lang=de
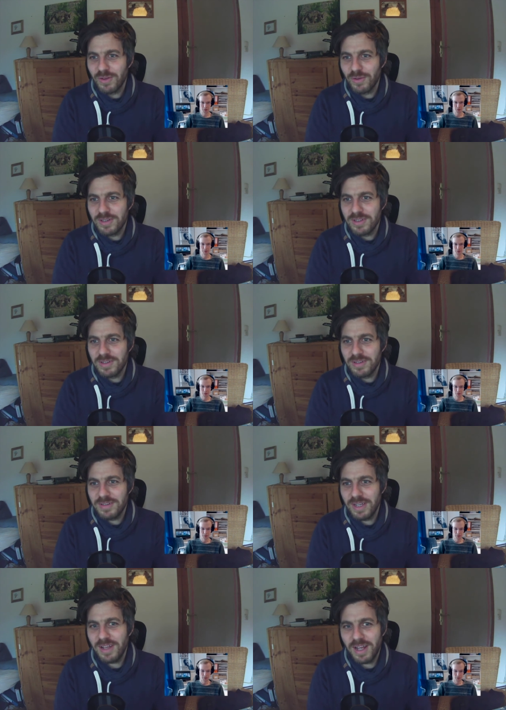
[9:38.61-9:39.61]
Und ich, ich
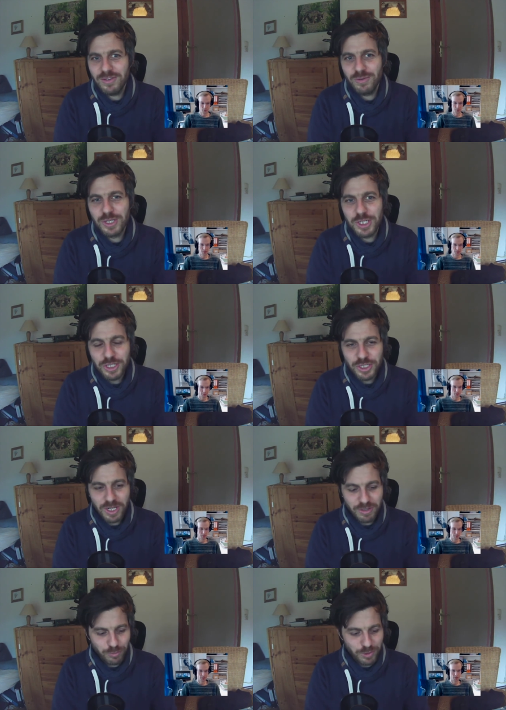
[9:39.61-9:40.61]
denke, da ist so eine
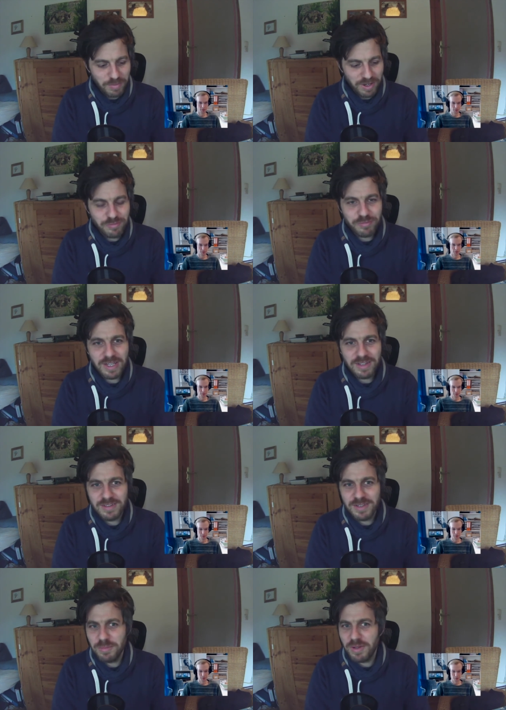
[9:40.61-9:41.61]
Schnittstelle, wo die beiden Welten
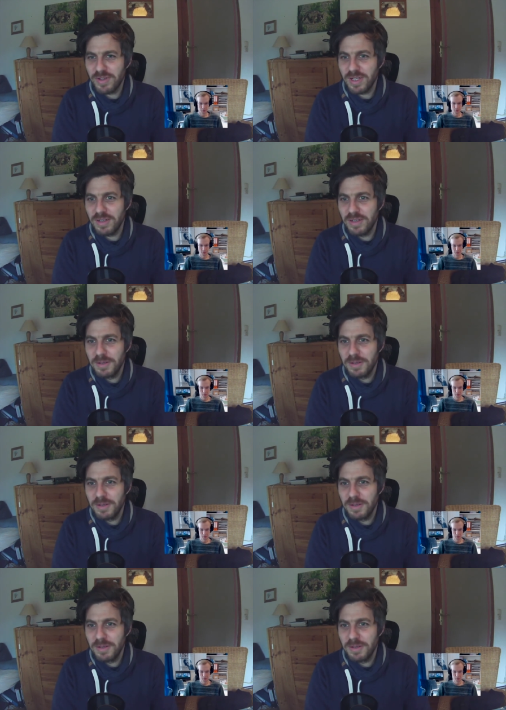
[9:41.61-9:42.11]
sichtbar werden.